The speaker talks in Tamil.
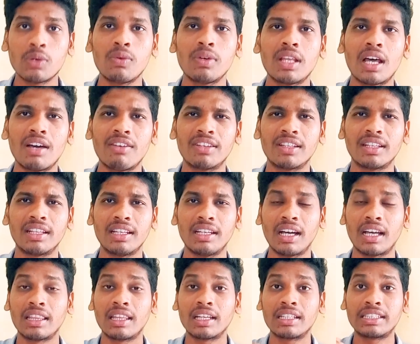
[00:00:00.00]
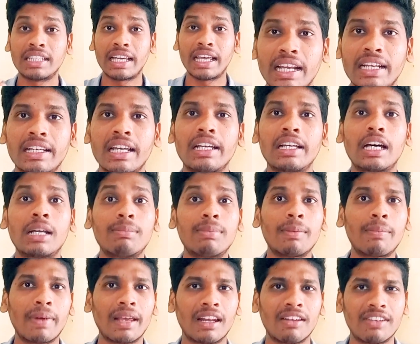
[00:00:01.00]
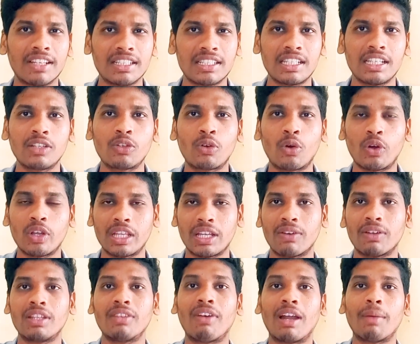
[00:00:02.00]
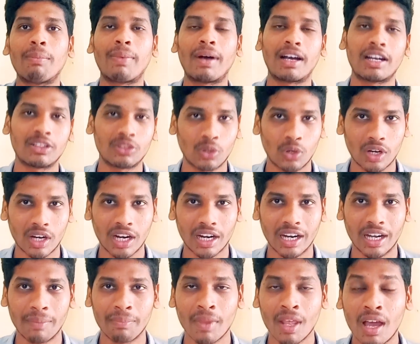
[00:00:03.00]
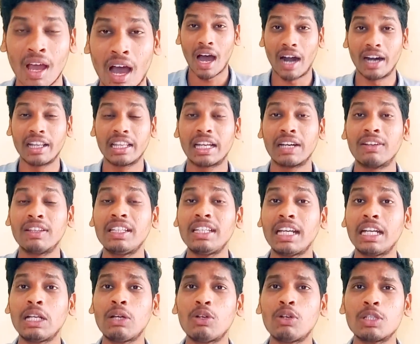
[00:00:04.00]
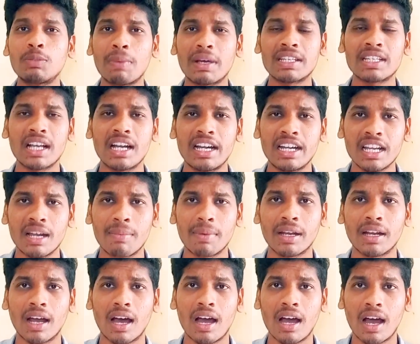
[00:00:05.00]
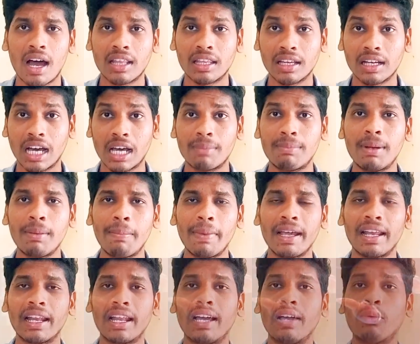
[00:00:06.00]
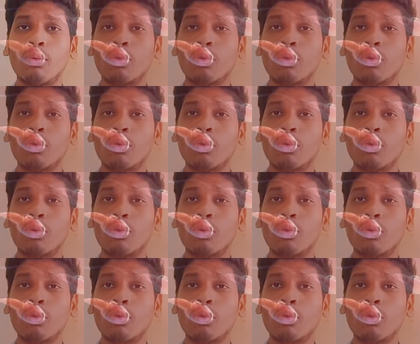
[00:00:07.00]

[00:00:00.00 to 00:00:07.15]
கருவை தான் வந்து அந்த செயற்கை கர்ப்பப்பையில் வச்சு குழந்தைய வந்து வளர்ப்பாங்கன்னு சொல்கிறாங்க அண்ட் இதில் வந்து என்ன ஒரு ஸ்பெஷாலிட்டி அப்படின்னா அந்த கர்ப்பப்பையில்